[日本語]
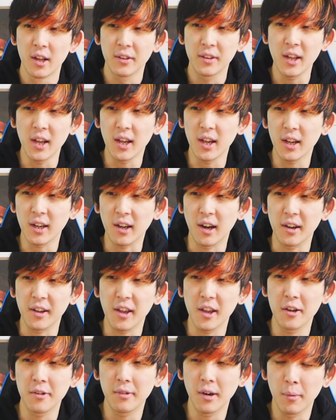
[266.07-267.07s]
で、下
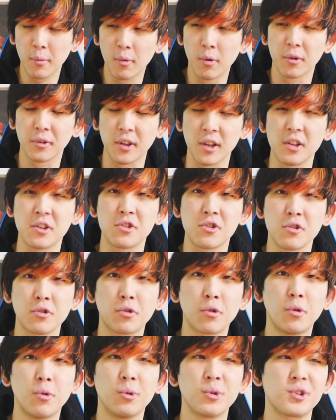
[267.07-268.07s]
限はもう先週
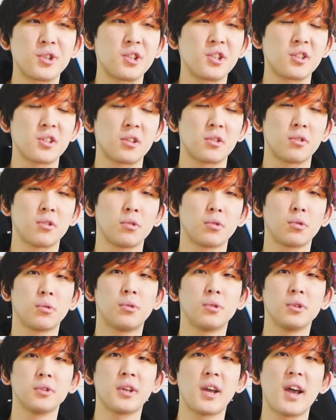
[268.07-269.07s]
更新したというと
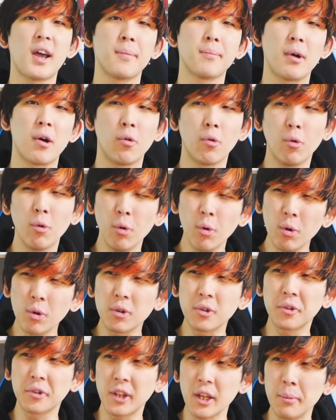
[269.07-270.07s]
ころで、まあ、
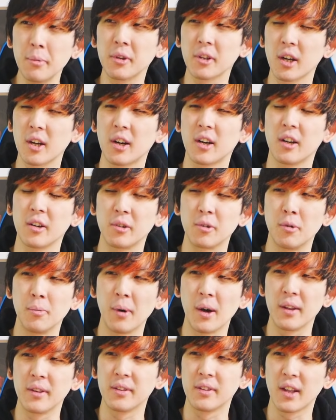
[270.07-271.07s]
多くてもだからご
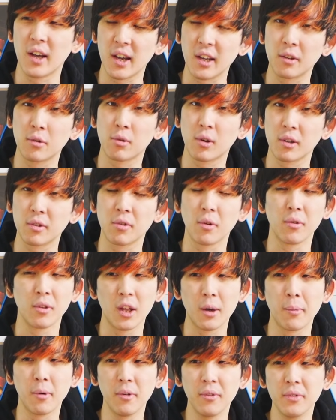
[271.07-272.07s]
まんだいとか、そん
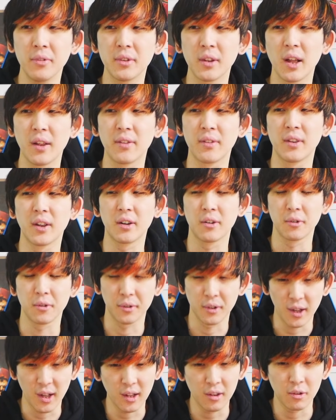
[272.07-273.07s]
なもんなんだろ
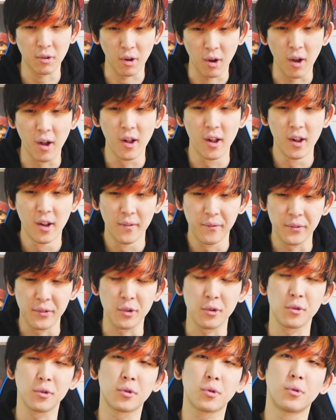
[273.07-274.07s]
うな、と
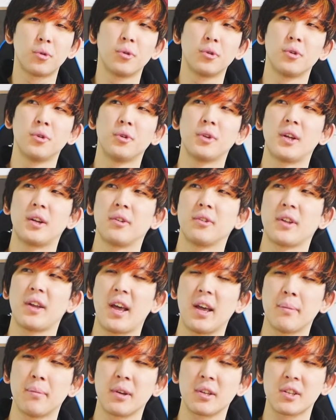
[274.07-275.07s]
いうところなの
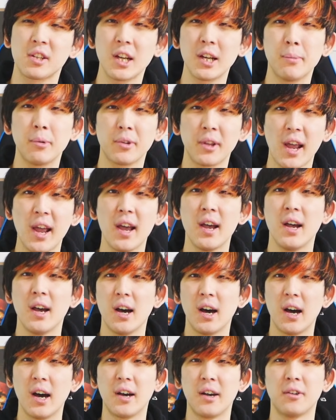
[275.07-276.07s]
で、まあ、しかもね、
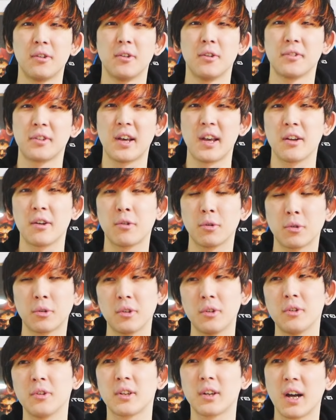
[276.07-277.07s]
あの、在庫
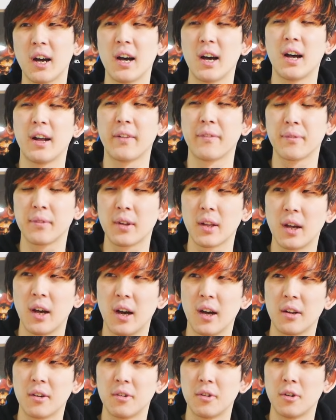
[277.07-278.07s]
というか、
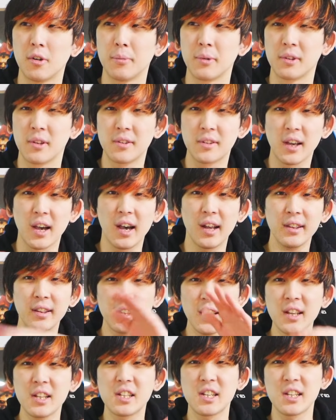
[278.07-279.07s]
あの、全然安
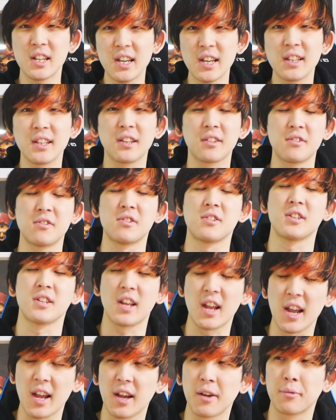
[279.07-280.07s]
定しないですし
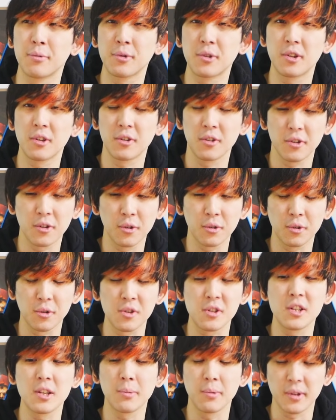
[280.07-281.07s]
ね、普及量
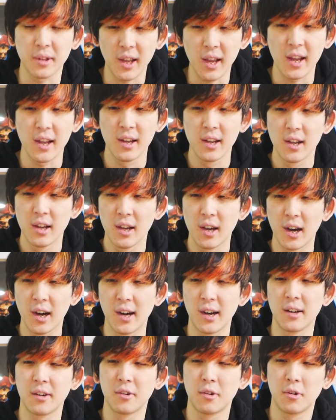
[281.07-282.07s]
としてもね、
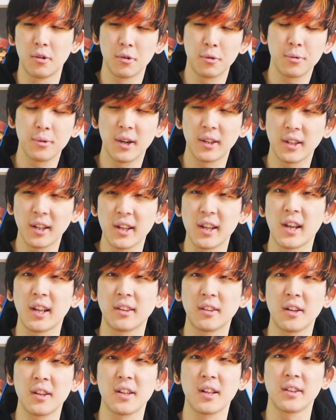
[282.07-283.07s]
あの、増えたり
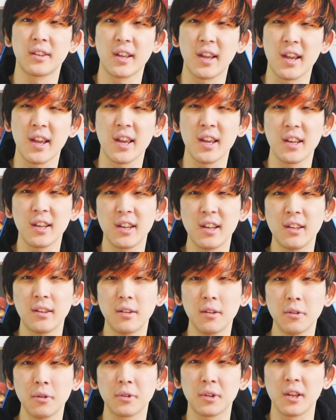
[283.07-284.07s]
減ったりなんで、平均
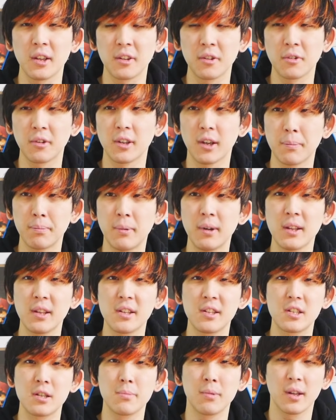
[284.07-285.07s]
すると結局やっぱり
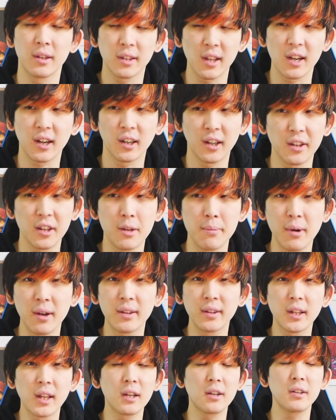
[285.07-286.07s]
いちまんだいからにま
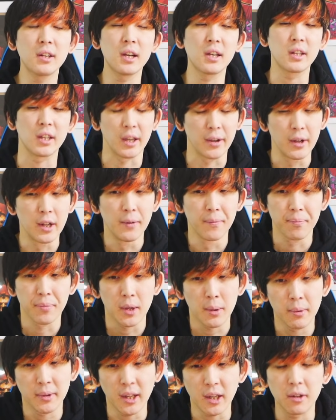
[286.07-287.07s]
んだいぐらいに
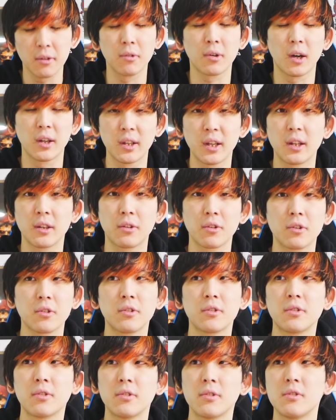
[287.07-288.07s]
なるのかなとい
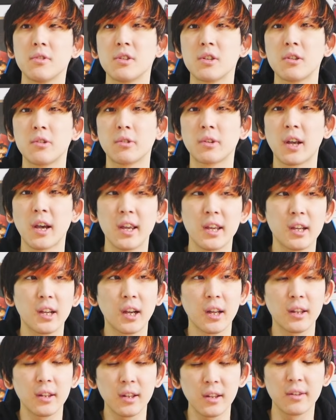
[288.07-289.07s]
う数字の体
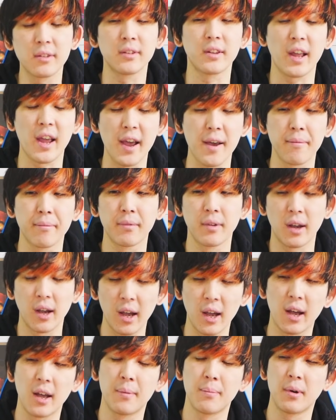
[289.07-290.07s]
感ですね。
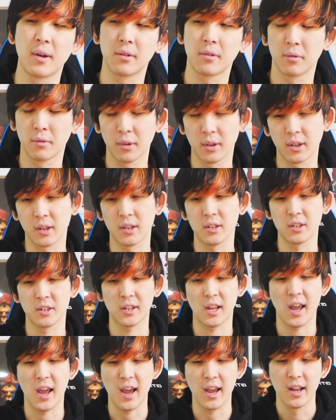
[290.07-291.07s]
はい、まあそんな感じ
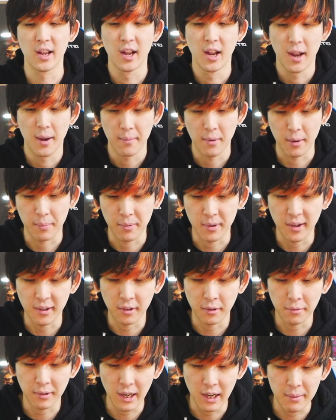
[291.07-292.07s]
で、まあ、
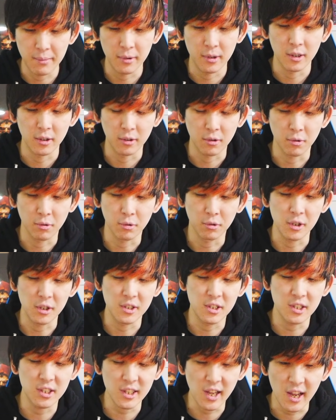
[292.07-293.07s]
ピーエスファイブ、ここい
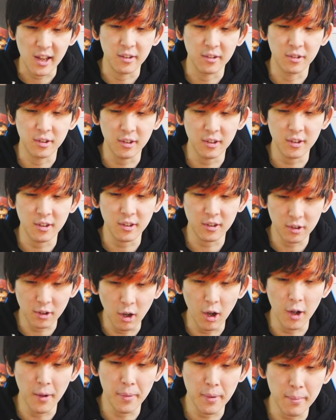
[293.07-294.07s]
ちねんずっ
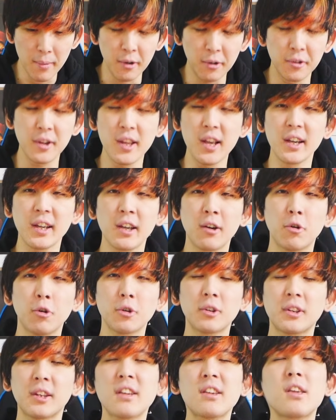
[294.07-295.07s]
と、まあ売り上げ
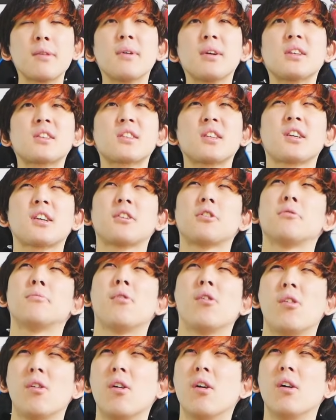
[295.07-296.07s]
追ってきましたけど
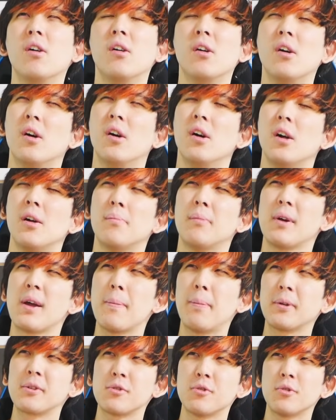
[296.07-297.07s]
も、まあ、
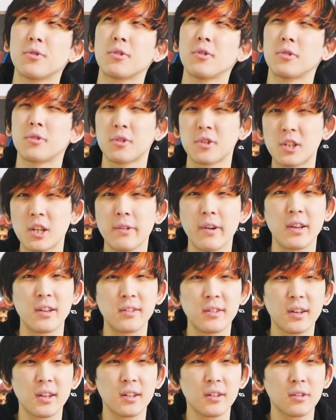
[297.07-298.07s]
やっぱ状況としては依
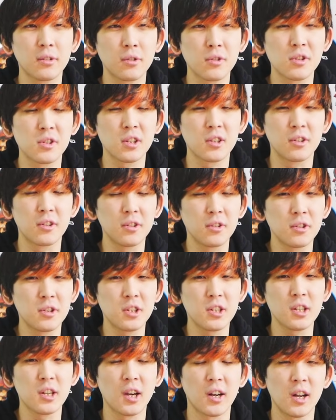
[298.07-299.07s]
然として苦
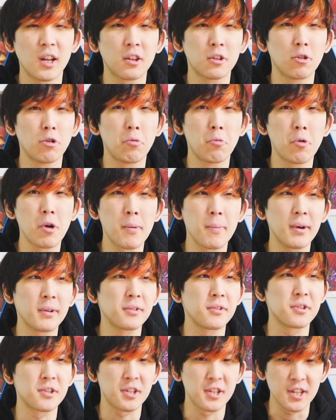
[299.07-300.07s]
しいかなと思いま
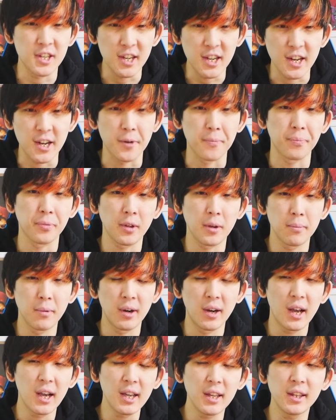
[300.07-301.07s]
すし、ま
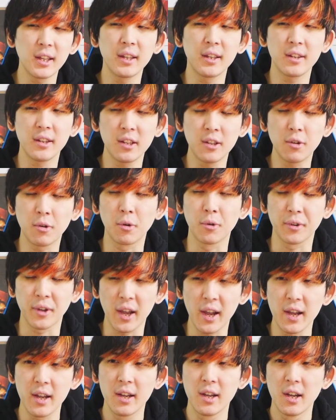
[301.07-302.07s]
あ、来年以降
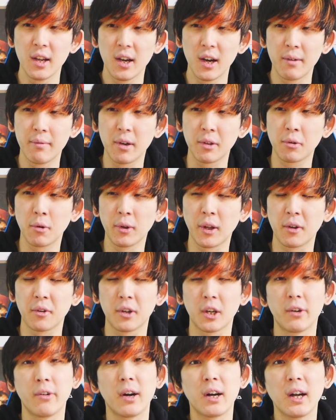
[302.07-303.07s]
ね、まあ、どうなる
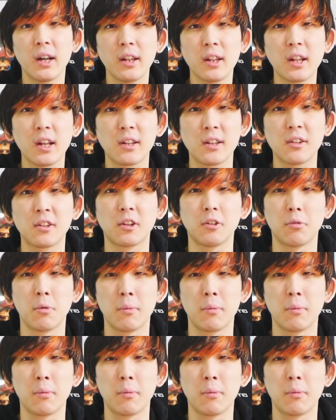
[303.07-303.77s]
のかわかんないですけども、